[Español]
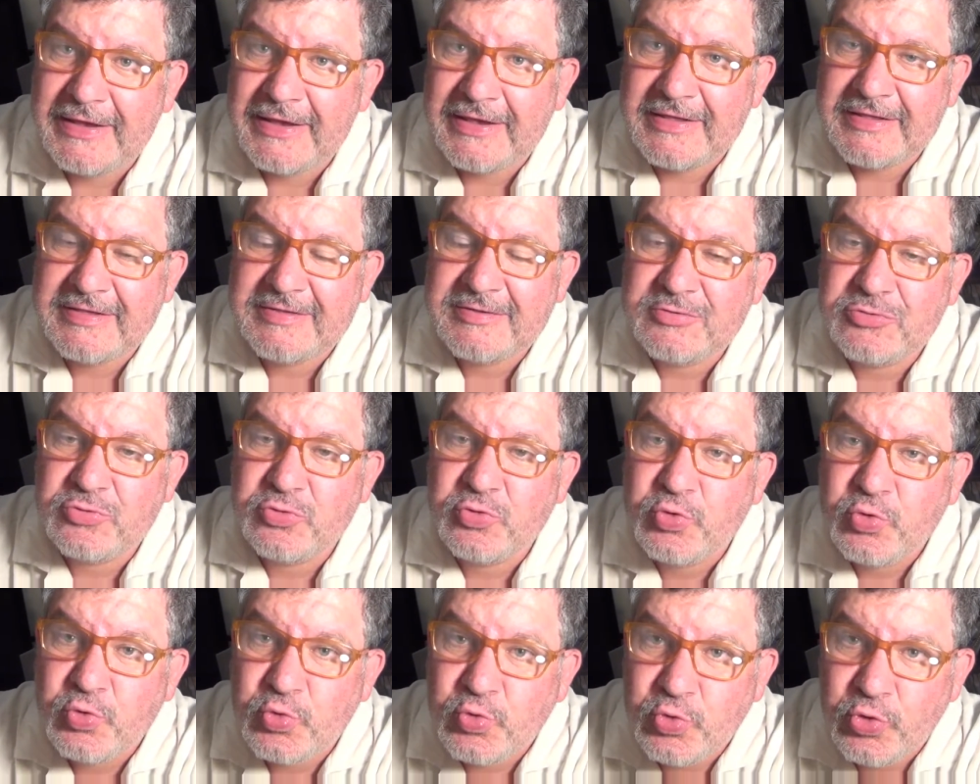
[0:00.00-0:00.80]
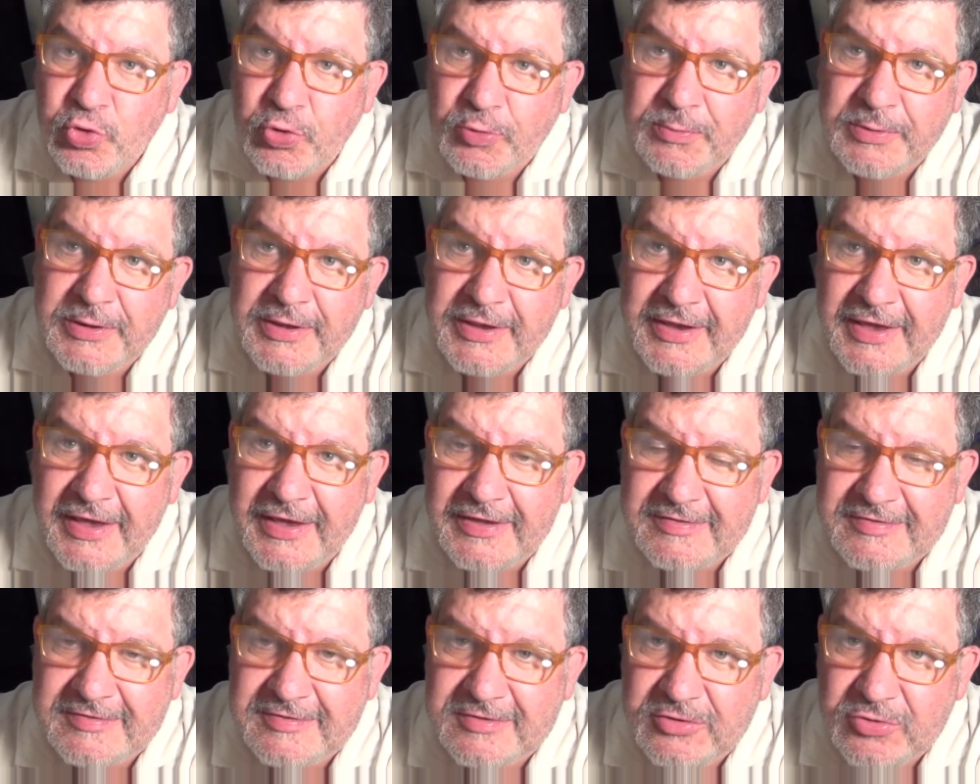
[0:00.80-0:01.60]
es tu
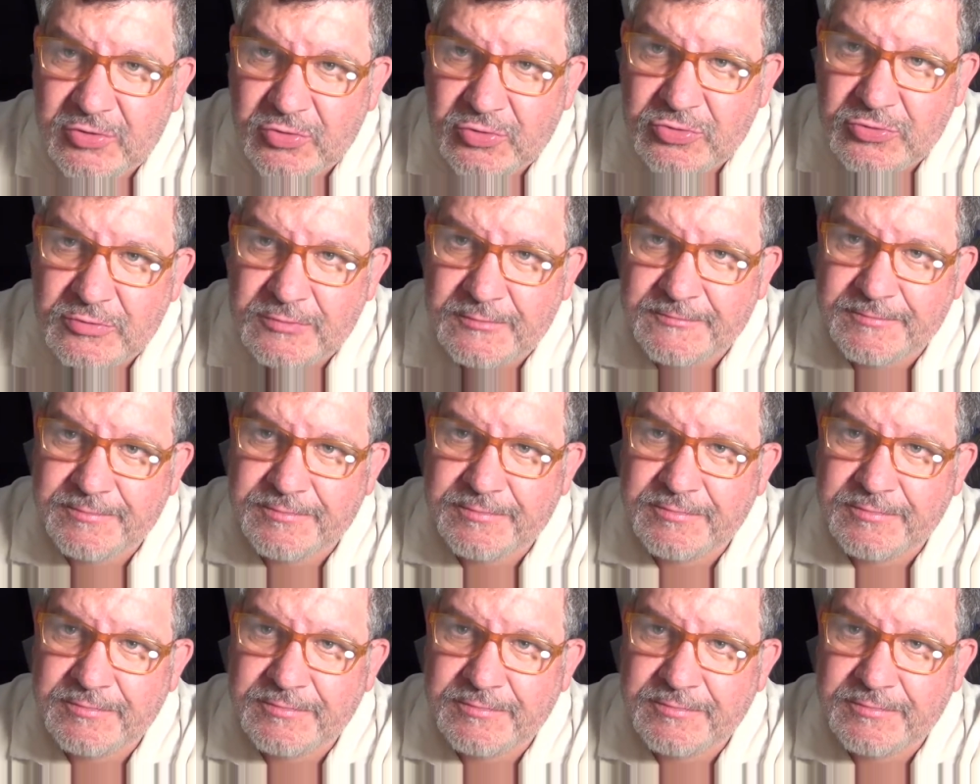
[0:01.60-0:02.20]
obligación.